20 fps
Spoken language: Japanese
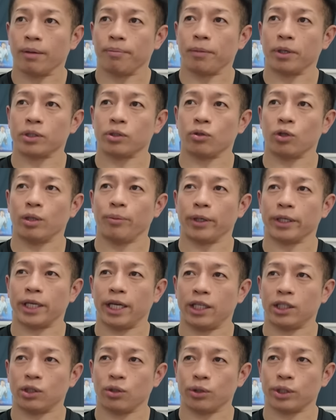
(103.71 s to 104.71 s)
まあ、その今
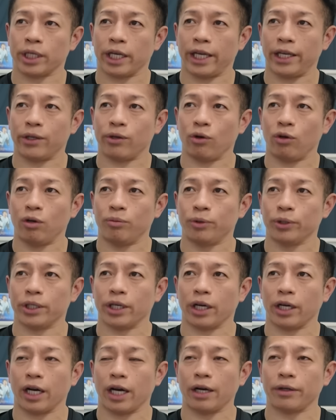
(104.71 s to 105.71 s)
現状最強の武
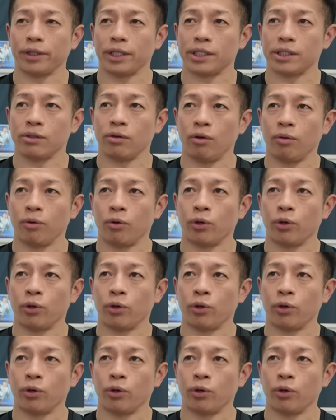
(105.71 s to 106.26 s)
器は科学ですよ